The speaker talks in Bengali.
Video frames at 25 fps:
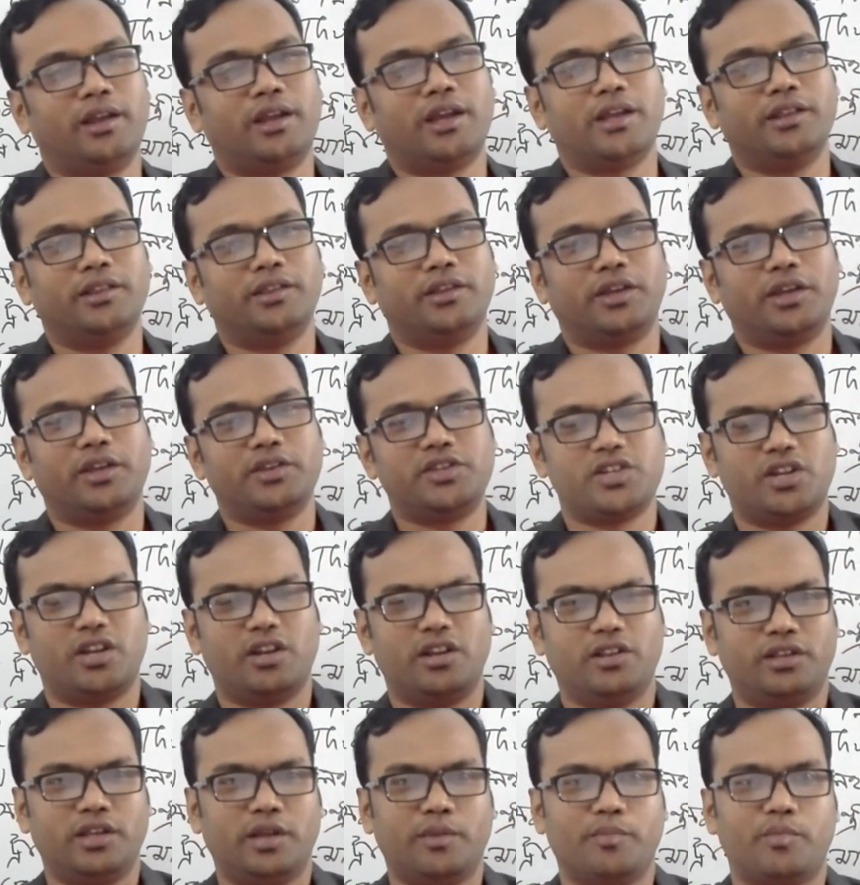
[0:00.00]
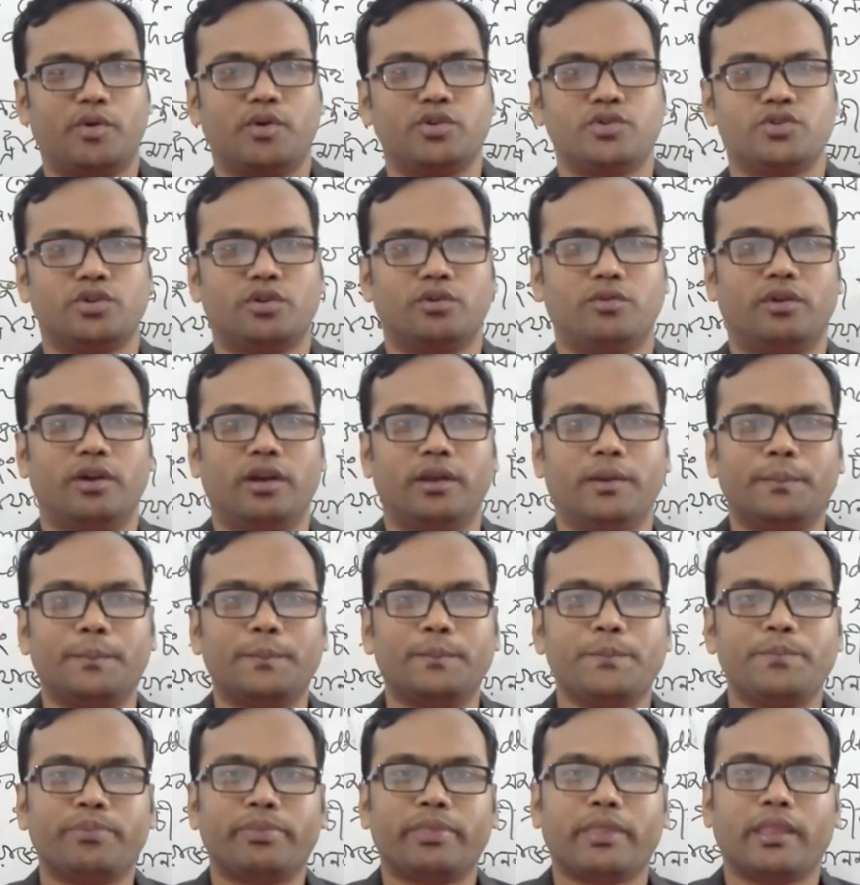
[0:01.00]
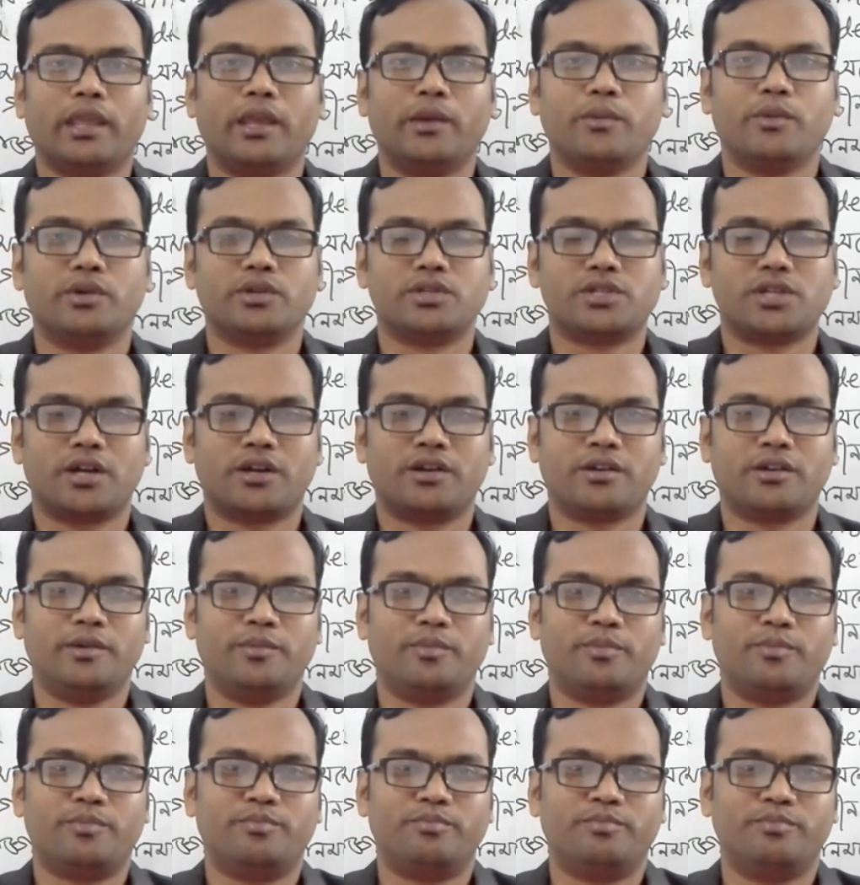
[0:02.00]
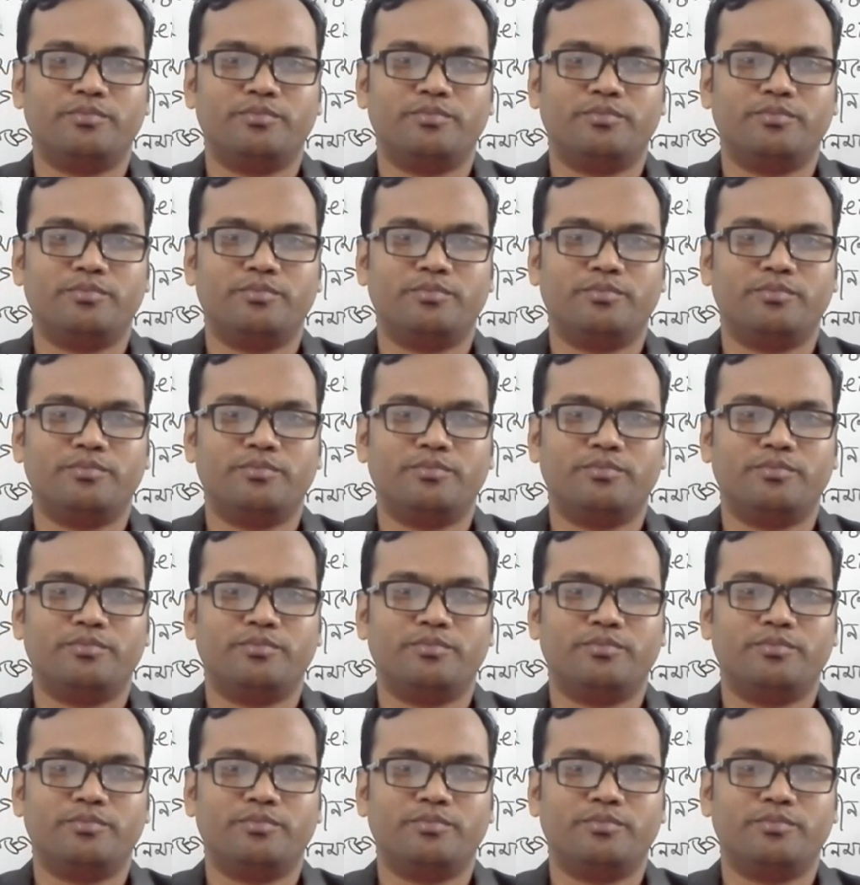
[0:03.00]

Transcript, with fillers: এখান থেকে চ্যানেল থেকে পড়াশোনা করে এবং চাকরির